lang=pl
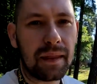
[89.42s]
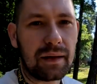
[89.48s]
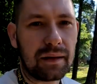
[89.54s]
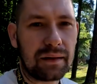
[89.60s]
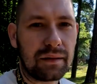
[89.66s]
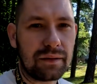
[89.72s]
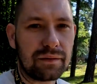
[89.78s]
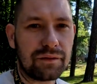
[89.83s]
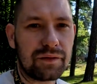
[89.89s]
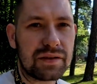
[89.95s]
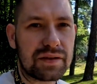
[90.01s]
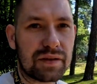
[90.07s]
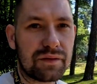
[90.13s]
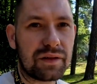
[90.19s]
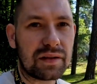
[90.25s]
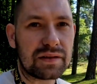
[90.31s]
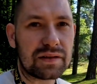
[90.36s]
e,
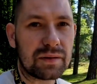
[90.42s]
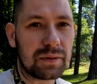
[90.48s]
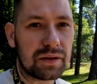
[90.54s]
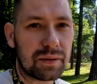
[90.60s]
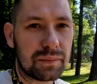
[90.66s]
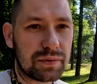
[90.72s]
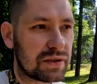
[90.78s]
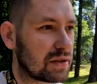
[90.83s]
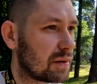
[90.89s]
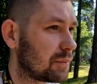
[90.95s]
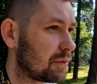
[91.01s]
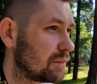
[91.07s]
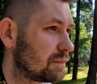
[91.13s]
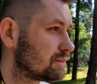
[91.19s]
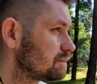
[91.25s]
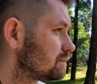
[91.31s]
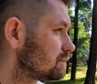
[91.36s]
wycofać sobie tą przyczepą,